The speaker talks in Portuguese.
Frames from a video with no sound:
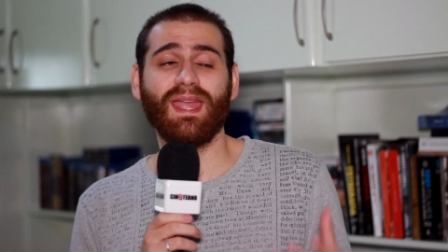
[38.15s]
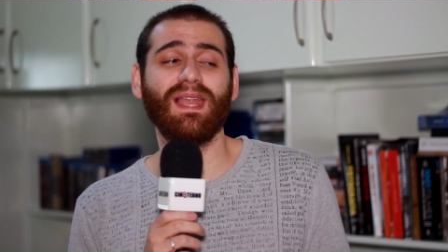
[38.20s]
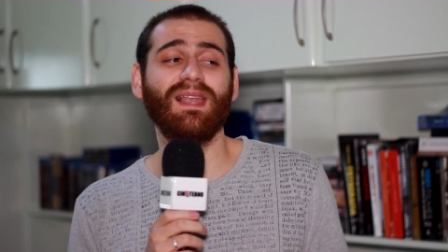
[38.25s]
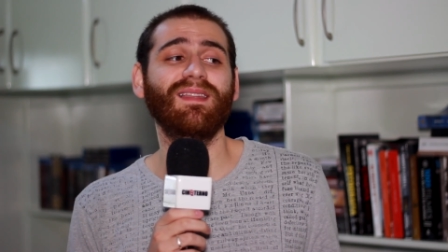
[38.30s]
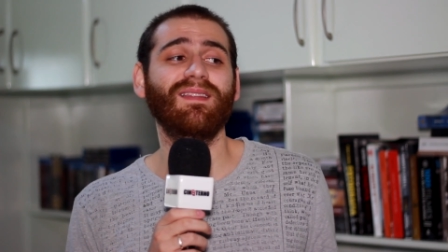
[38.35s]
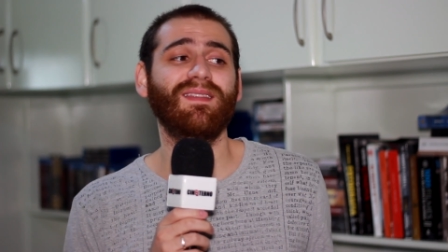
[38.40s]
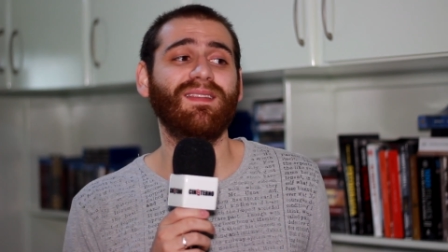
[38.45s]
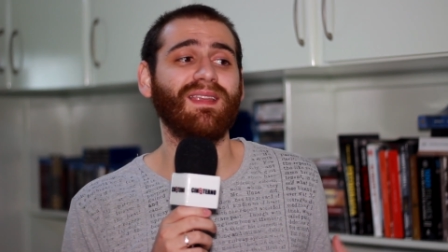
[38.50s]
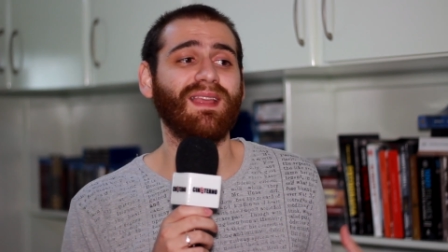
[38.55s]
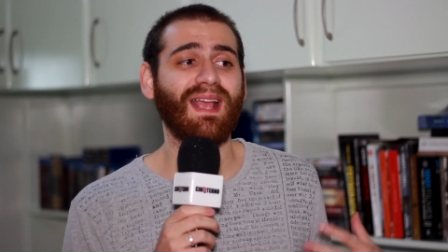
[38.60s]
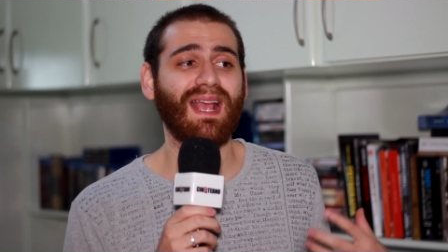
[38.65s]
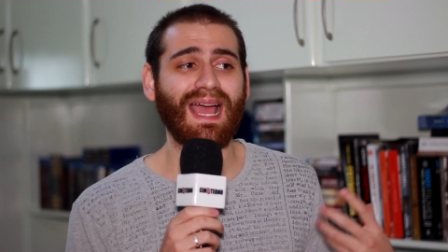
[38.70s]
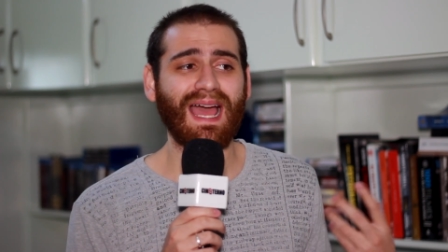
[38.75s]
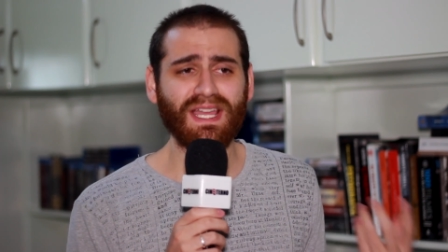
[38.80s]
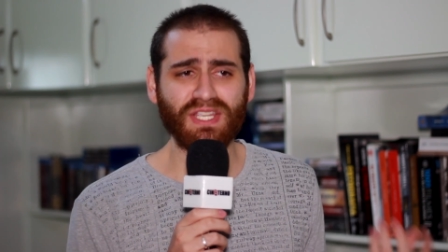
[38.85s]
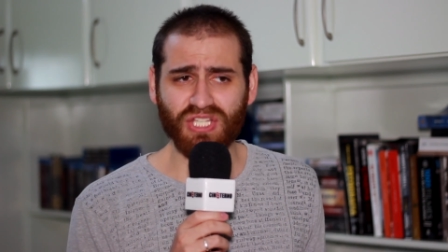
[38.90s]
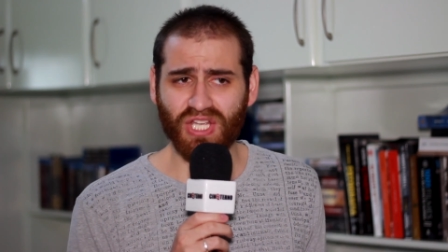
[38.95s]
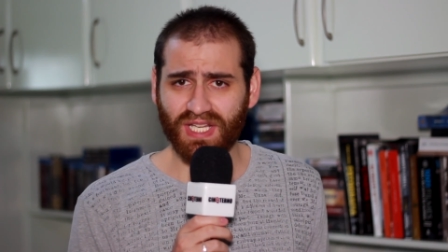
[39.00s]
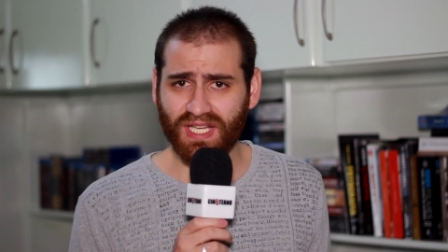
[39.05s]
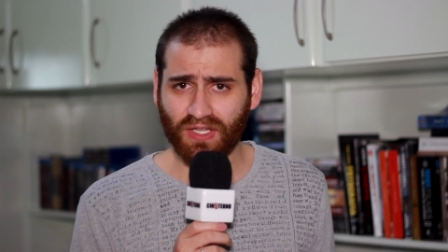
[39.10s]
Ele se
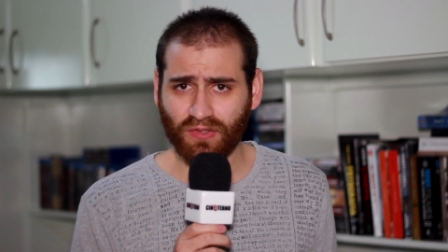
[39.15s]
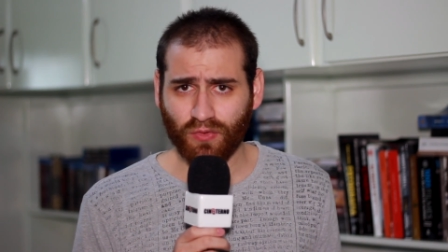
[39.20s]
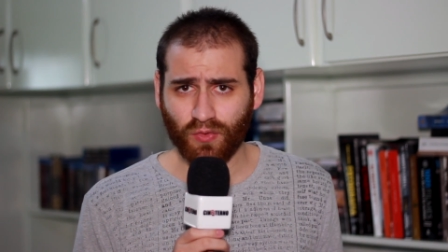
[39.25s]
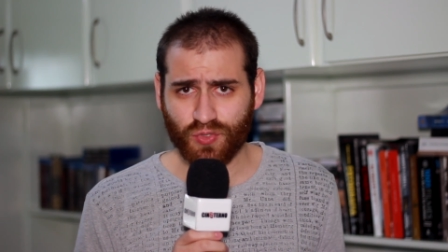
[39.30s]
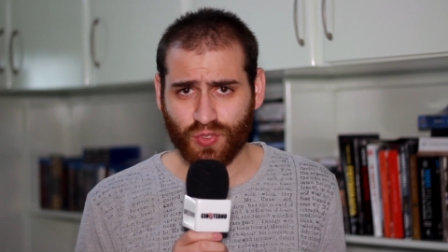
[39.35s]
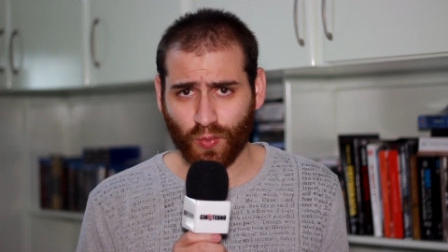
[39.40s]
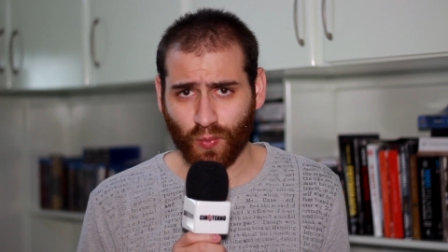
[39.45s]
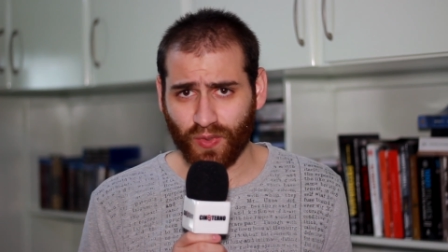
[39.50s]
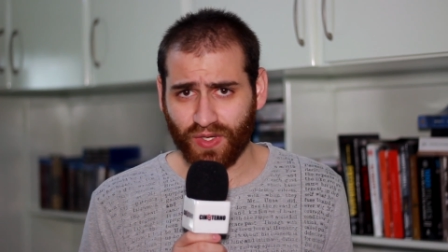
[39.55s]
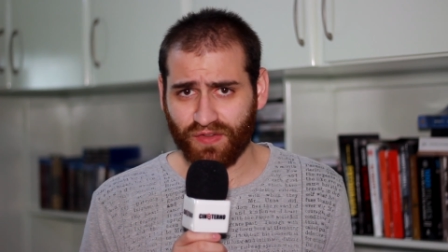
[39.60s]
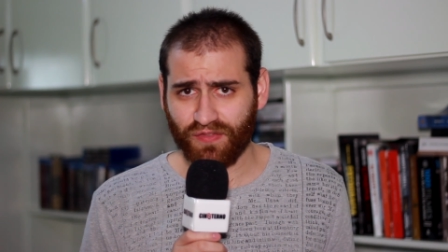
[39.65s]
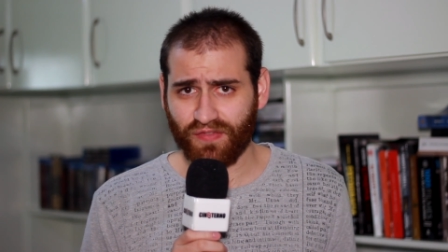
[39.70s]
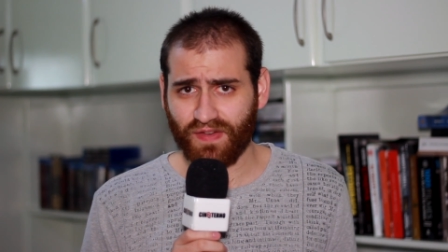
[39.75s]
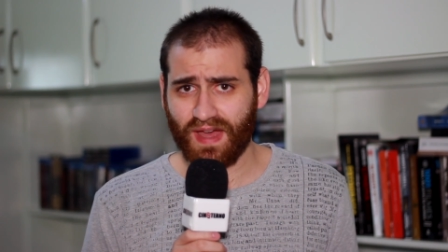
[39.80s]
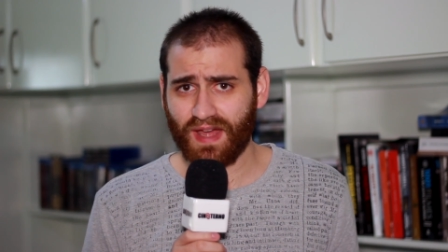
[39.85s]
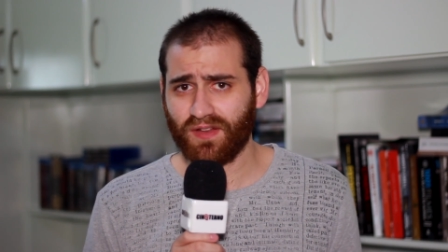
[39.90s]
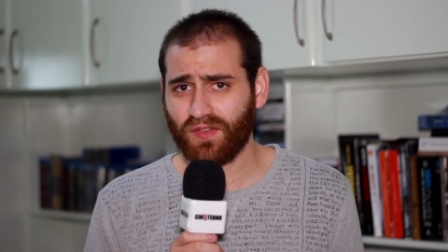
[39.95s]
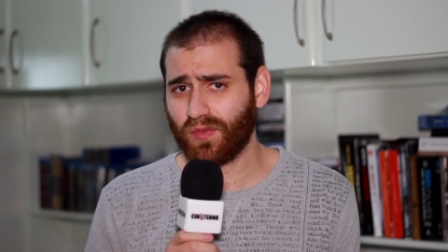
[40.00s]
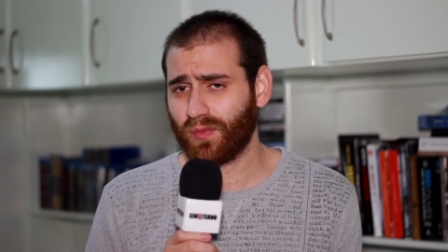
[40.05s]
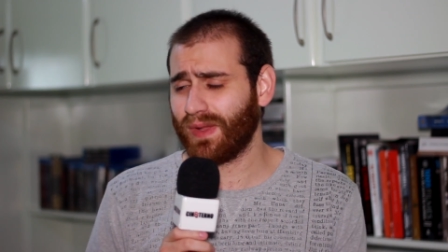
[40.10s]
encaixa dentro de um
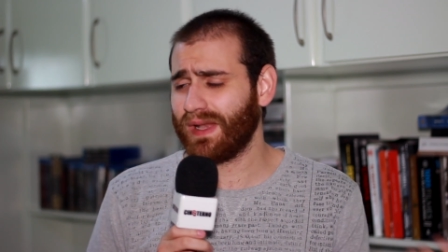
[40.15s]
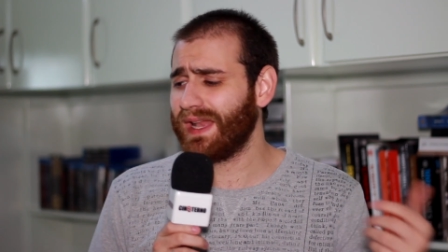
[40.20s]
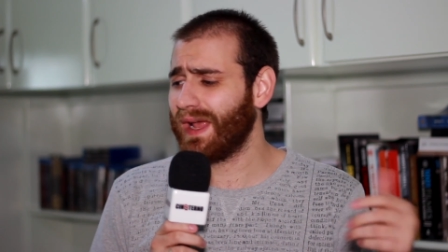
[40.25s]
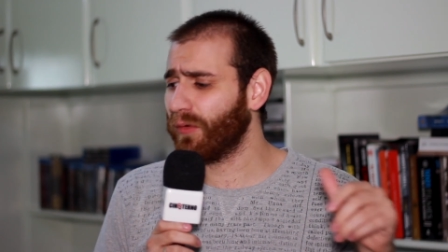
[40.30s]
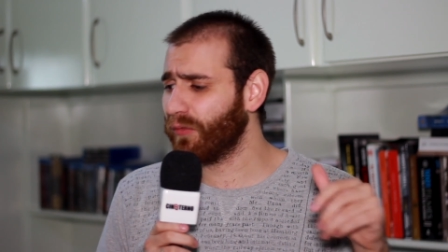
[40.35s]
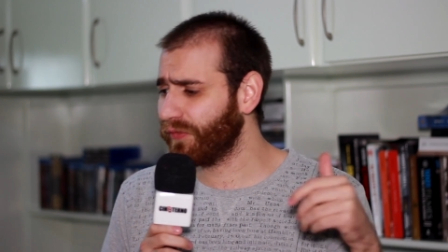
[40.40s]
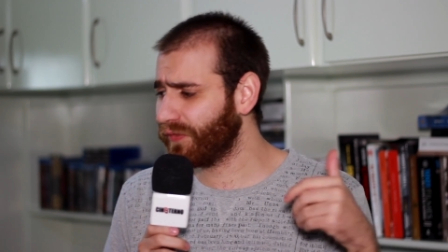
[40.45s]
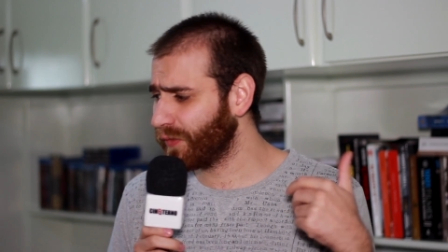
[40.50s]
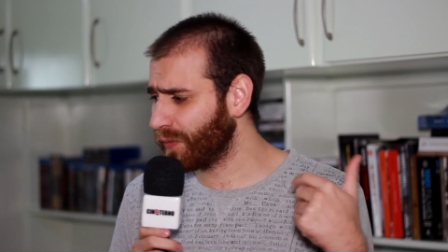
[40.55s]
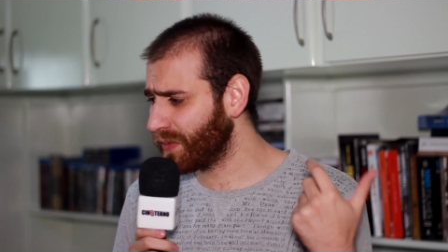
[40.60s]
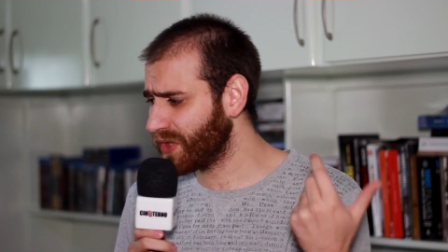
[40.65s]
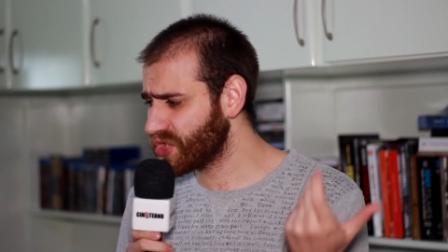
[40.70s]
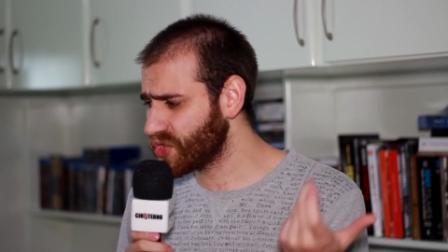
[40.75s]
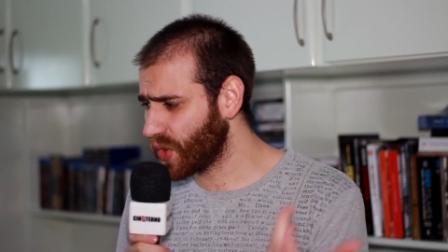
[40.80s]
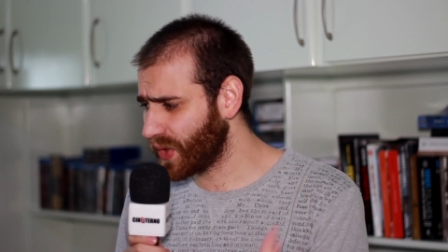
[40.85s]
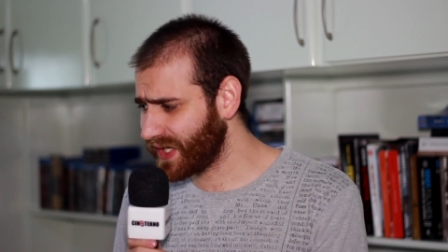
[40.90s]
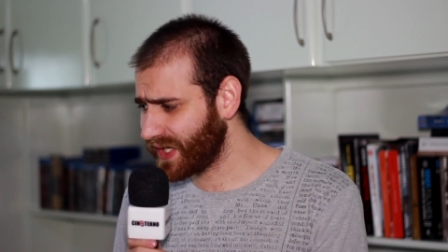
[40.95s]
universo, ele é um filme de